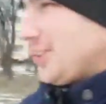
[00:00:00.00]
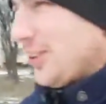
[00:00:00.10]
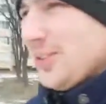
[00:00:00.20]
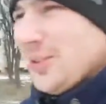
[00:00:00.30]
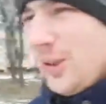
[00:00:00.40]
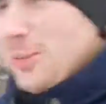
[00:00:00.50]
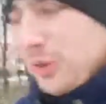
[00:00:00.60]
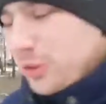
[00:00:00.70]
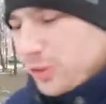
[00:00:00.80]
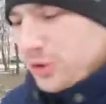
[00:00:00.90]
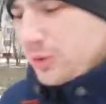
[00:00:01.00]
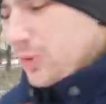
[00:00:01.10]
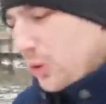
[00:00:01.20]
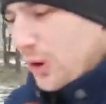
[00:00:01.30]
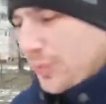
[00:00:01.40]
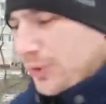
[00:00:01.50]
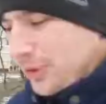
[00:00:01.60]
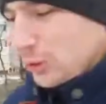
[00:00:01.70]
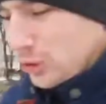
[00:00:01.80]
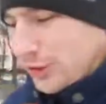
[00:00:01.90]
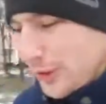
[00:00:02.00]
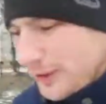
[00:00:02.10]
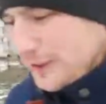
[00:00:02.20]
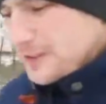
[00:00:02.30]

говорит, я синяка бы собственными руками задушил.